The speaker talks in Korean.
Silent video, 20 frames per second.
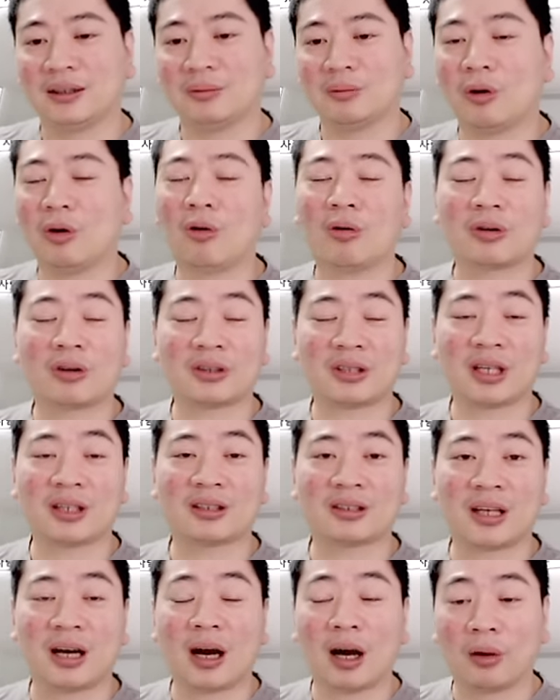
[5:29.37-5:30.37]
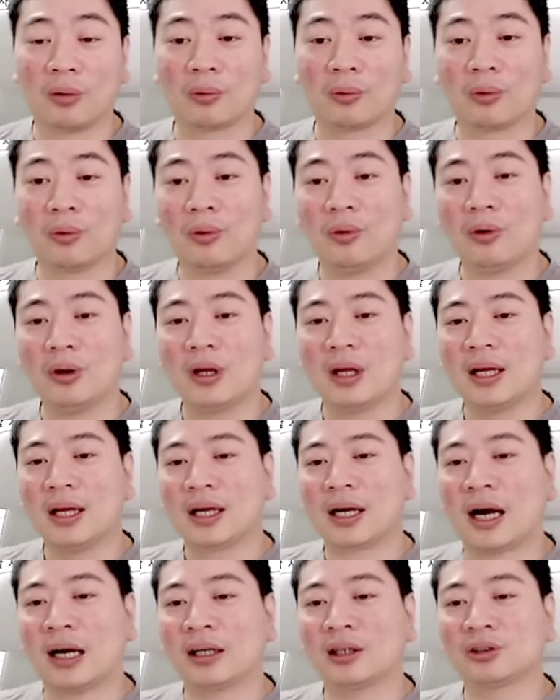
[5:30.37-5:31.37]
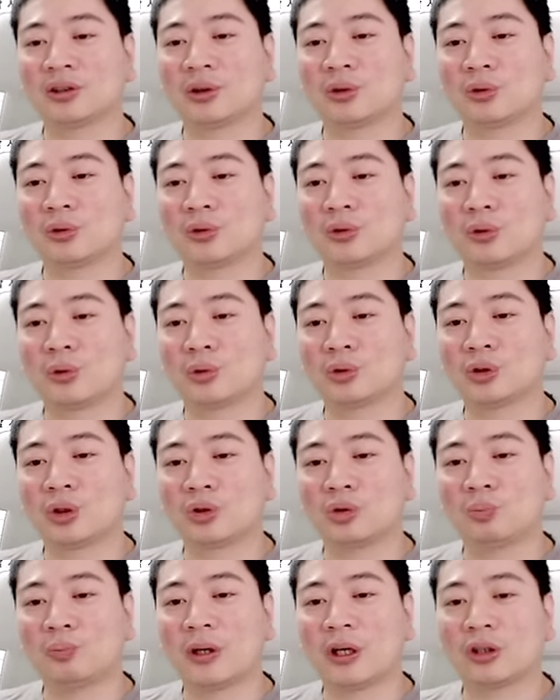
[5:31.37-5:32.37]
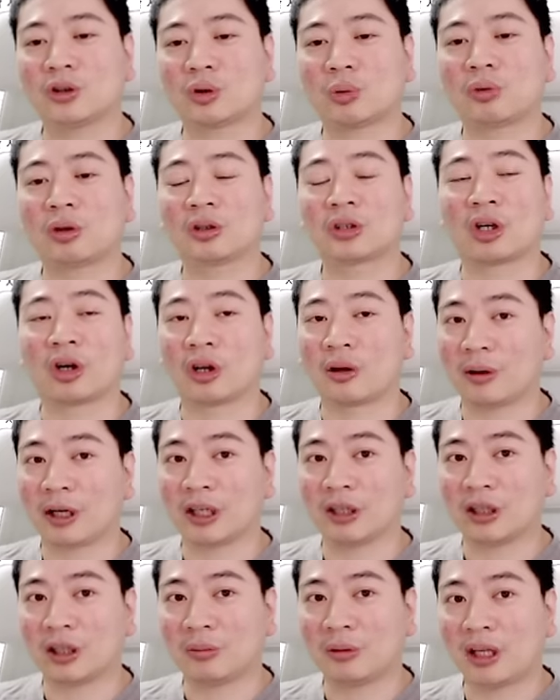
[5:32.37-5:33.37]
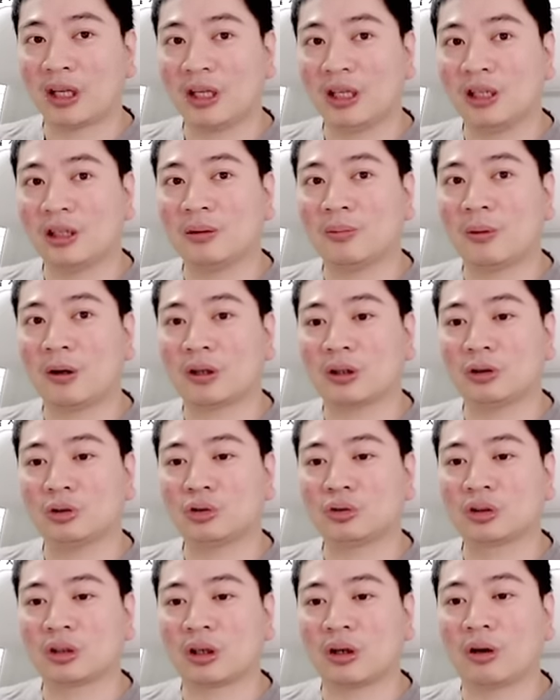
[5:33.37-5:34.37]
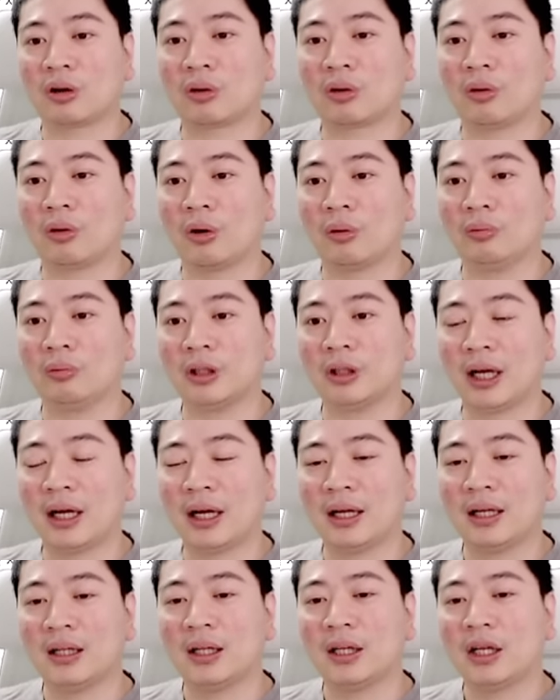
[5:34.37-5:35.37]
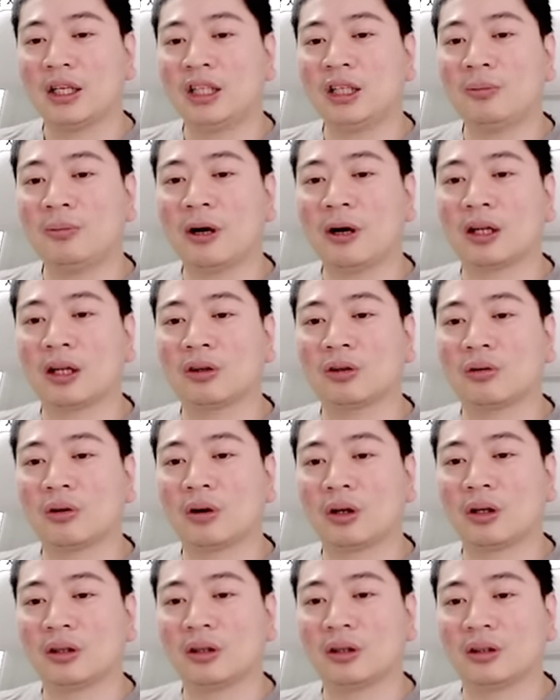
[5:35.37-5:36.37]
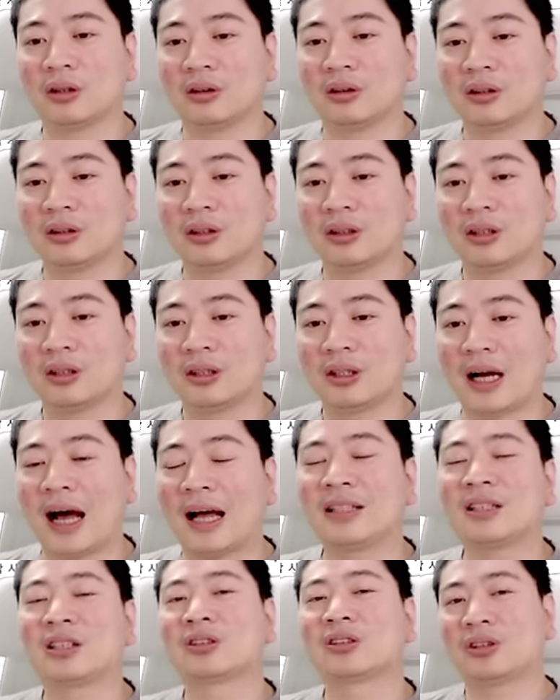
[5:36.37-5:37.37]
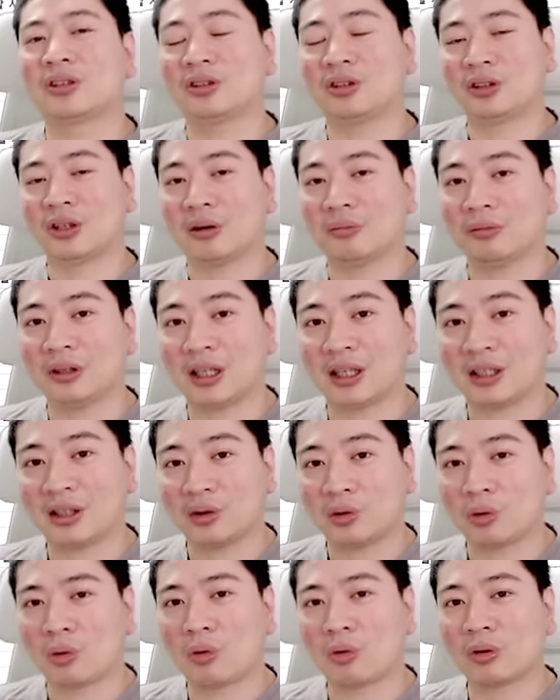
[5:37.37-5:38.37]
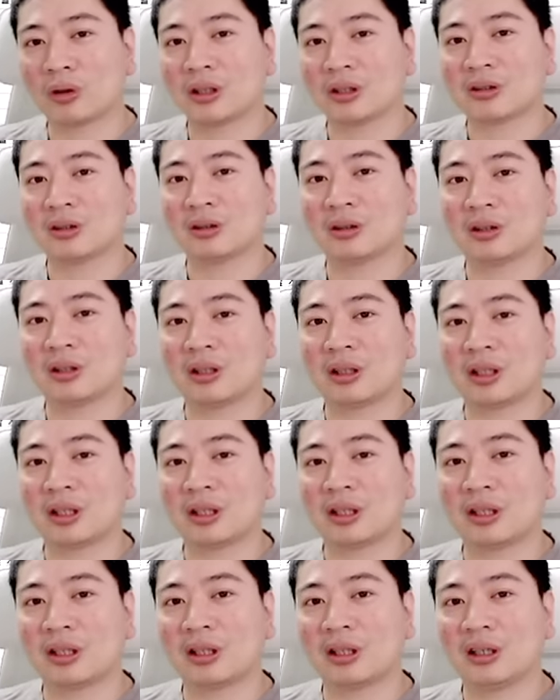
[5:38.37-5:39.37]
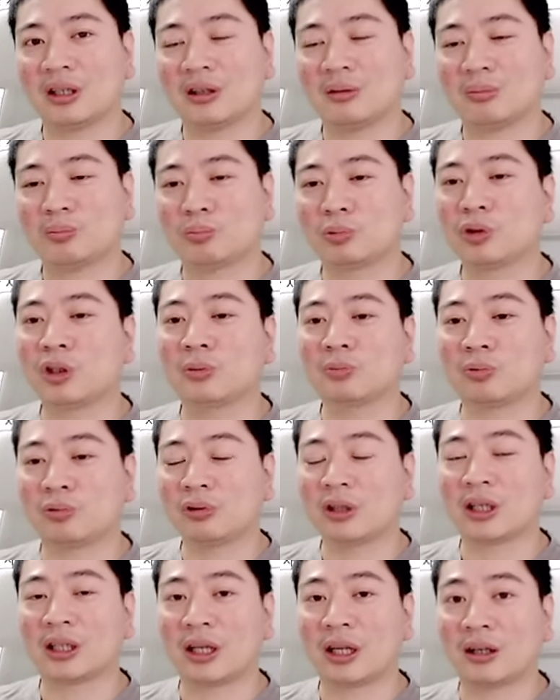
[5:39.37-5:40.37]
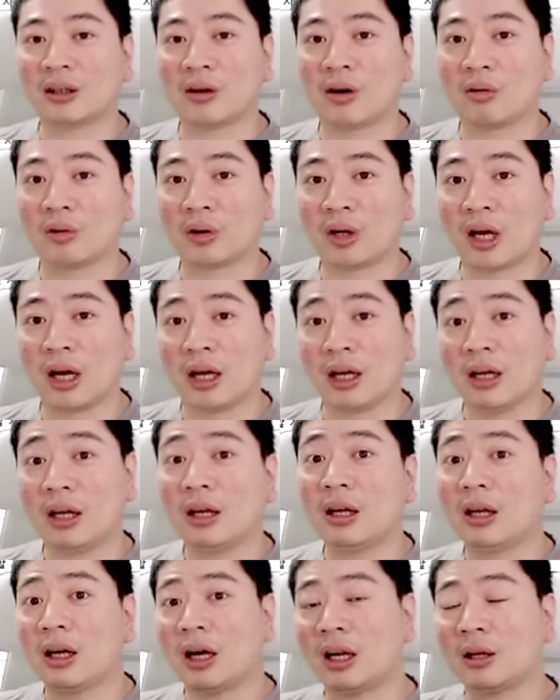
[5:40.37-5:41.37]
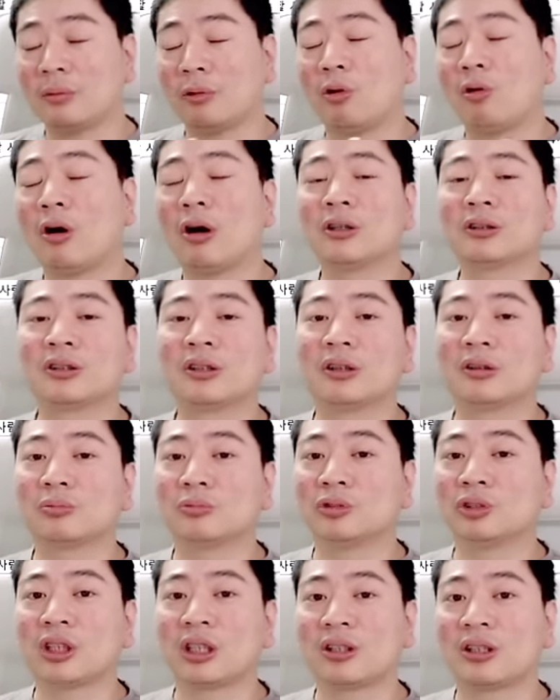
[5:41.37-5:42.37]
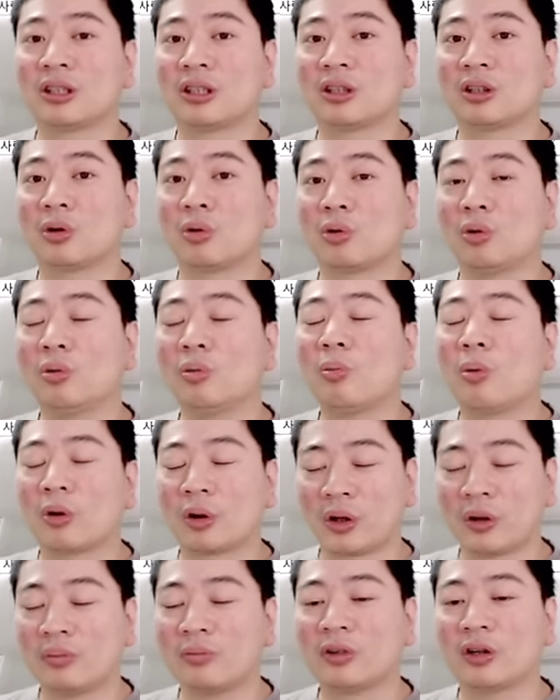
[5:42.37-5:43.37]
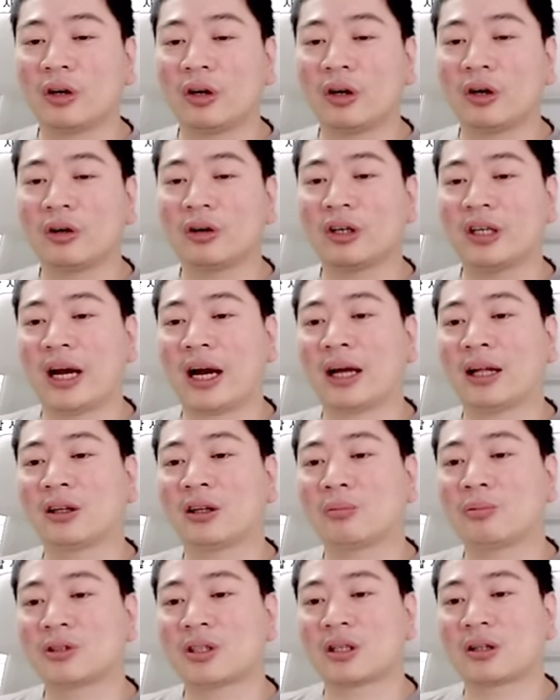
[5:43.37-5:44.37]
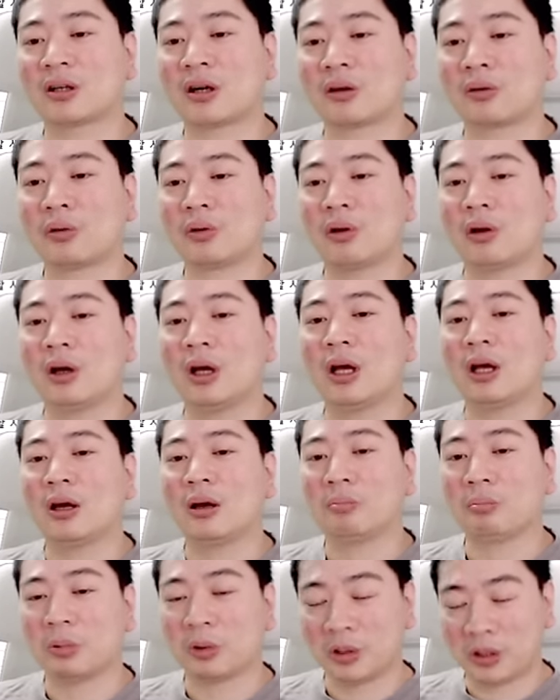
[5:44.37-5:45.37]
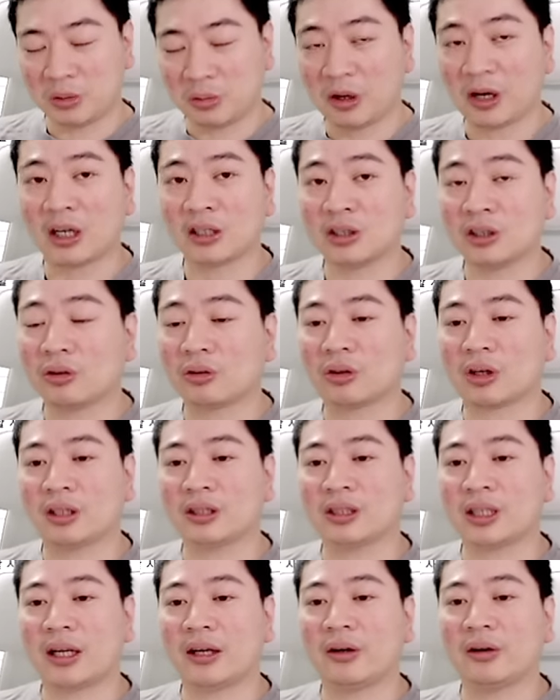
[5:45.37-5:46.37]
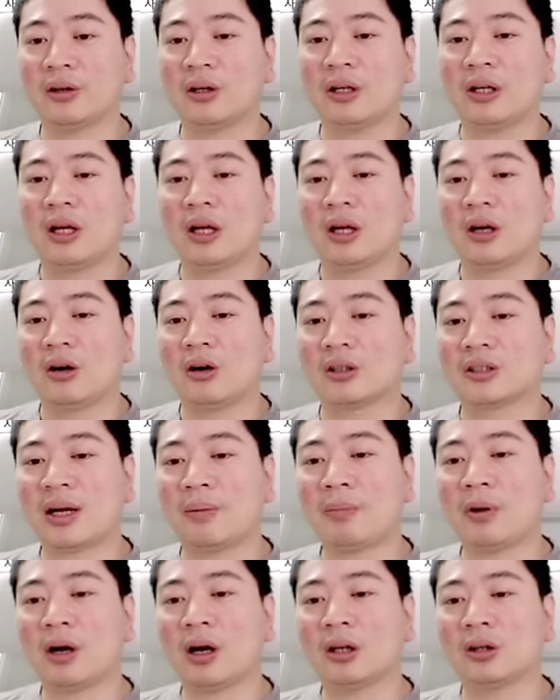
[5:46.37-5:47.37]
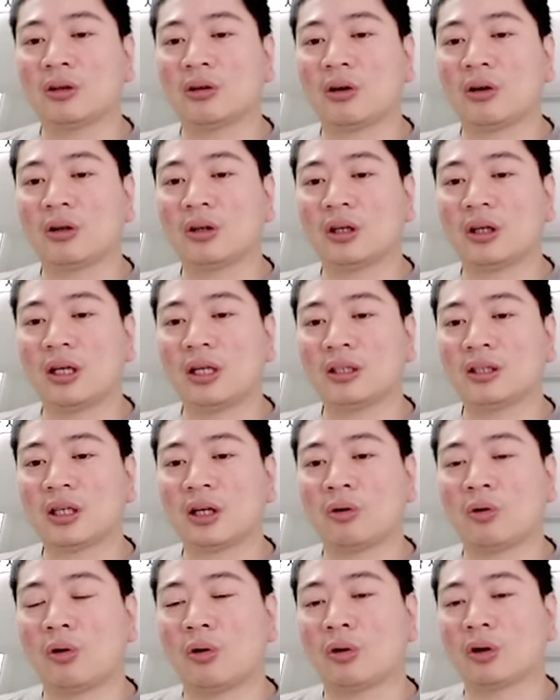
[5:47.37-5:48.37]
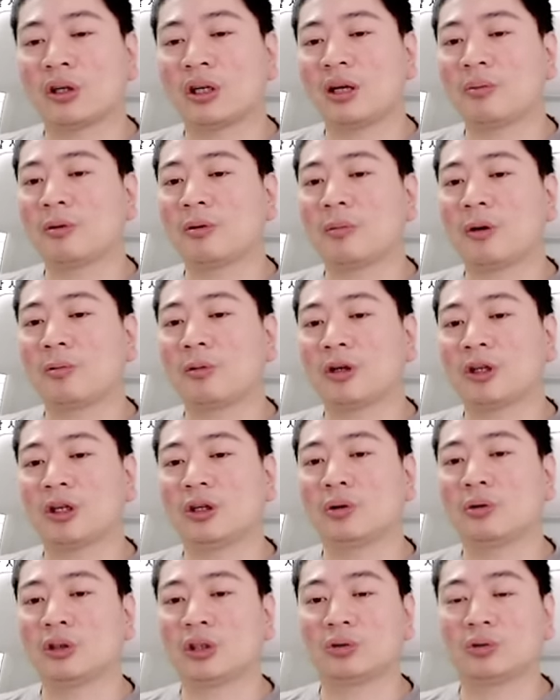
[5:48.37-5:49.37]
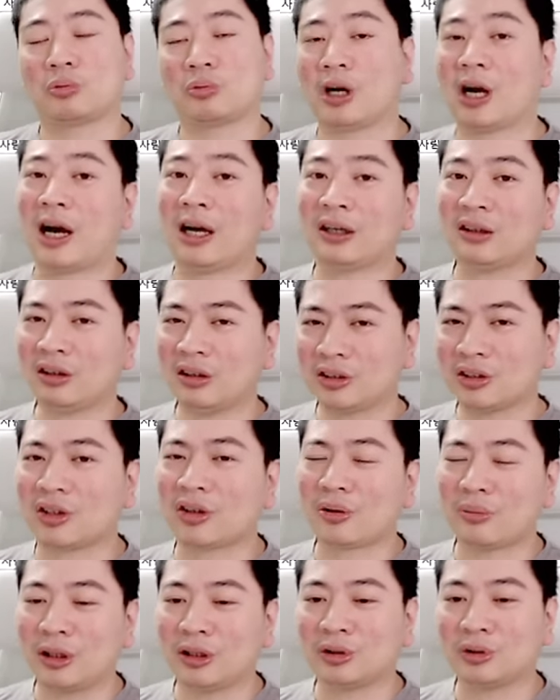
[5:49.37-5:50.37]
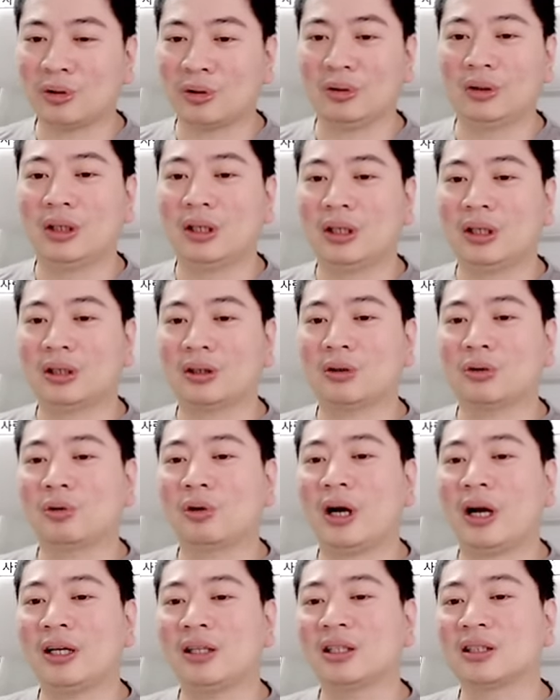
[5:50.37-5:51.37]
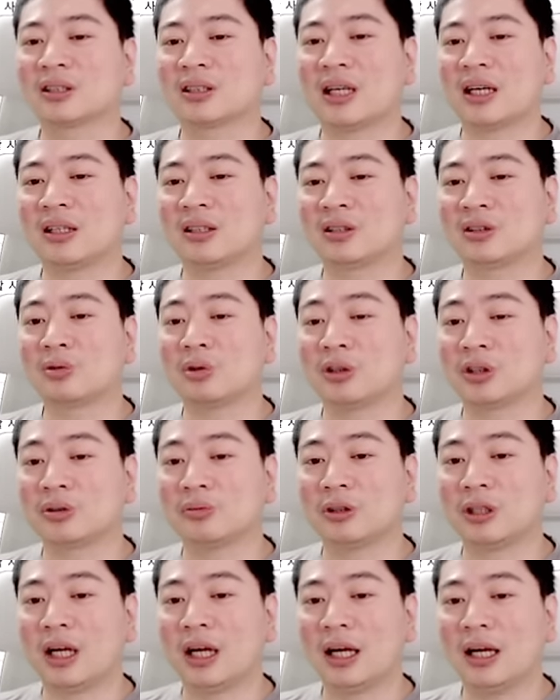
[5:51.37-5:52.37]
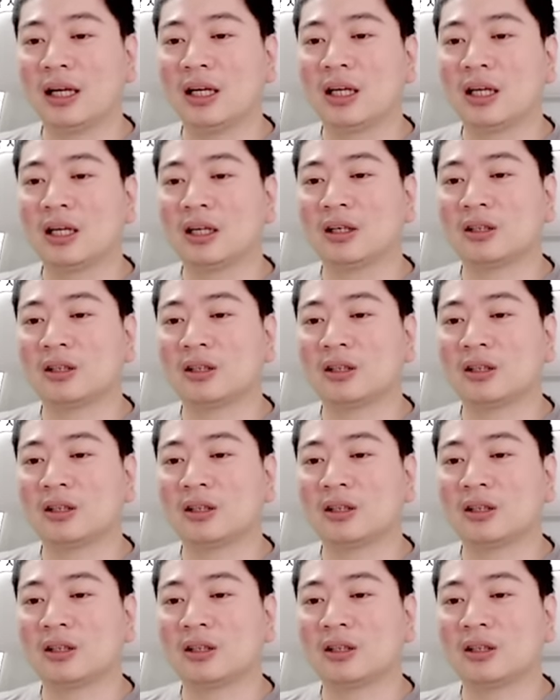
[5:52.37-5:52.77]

뭐 오는 거 사든 상관없고 가격적으로 5,600이 좀 더 저렴하기 때문에 1번을 추천 걸어 놓은 겁니다 2번 같은 경우에는 안정성이 뛰어납니다 요거 꽂았을 때 부팅 불량이 나는 거구나 아니면 호환성 문제가 생기는 경우 보기 힘들어요 약간 더비싸더라도 2번 뭐 가신 것도 괜찮아요 3번 어, 같은 경우에는 에센코 클레버 메모리 요새 좀 가격이 저렴하죠 그리고 하이닉스 타일을 쓰고 있습니다.